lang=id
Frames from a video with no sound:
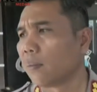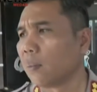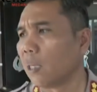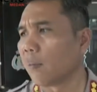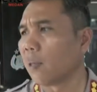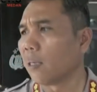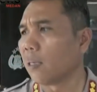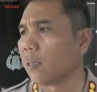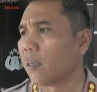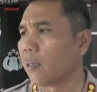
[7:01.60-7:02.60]
Yang, yang
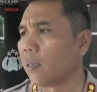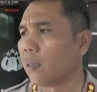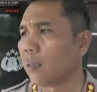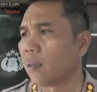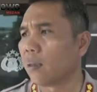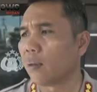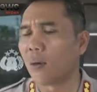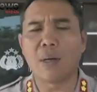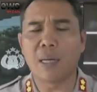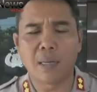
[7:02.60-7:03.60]
tewas di laut sama
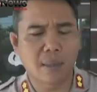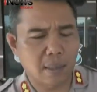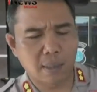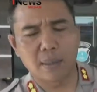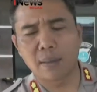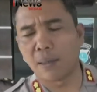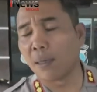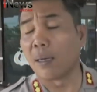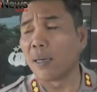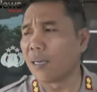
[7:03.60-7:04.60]
Oh, nggak ada, enggak ada. Enggak ada
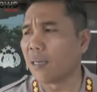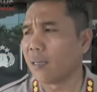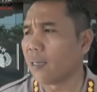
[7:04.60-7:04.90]
kaitannya sama pelaku.